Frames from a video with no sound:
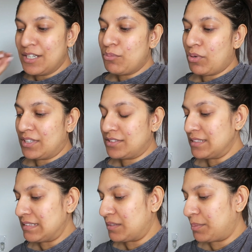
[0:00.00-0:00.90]
Pour
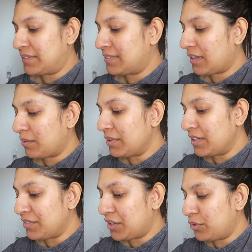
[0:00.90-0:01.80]
l'instant, ça se passe très bien
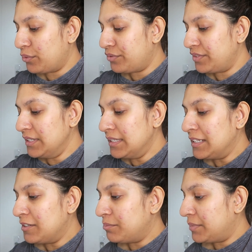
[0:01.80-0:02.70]
avec Luffy,
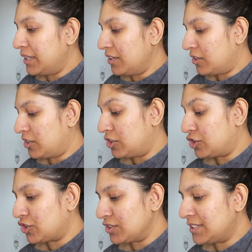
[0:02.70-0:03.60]
mais euh,
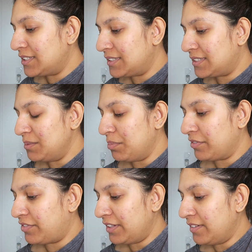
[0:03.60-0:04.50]
j'anticipe en
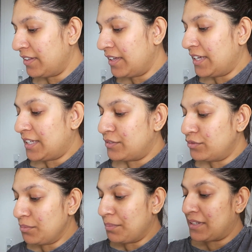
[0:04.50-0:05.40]
fait. Et
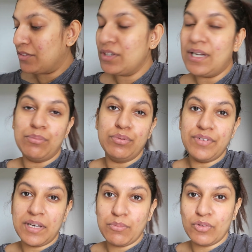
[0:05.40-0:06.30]
vu que maintenant il a plus
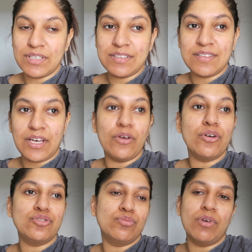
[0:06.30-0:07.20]
vraiment
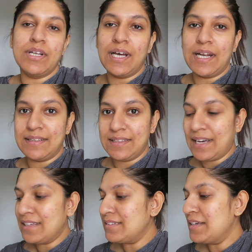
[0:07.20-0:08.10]
d'extérieur, du moins il a la
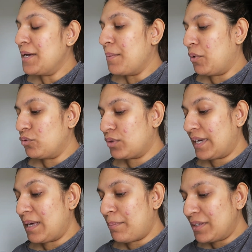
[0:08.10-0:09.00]
terrasse, mais en tout cas
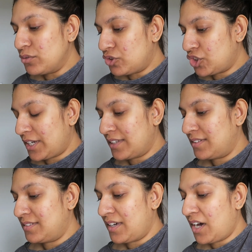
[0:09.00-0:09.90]
il n'y a pas d'autres chats,
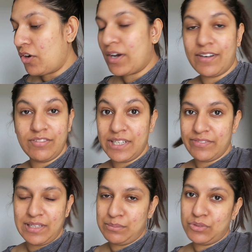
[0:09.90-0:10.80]
etc. Alors qu'avant il
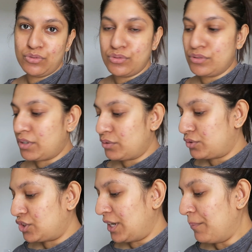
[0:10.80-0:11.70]
avait l'habitude de voir
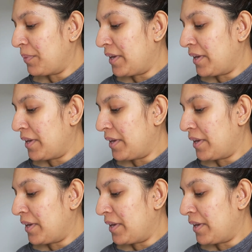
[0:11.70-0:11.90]
d'autres chats.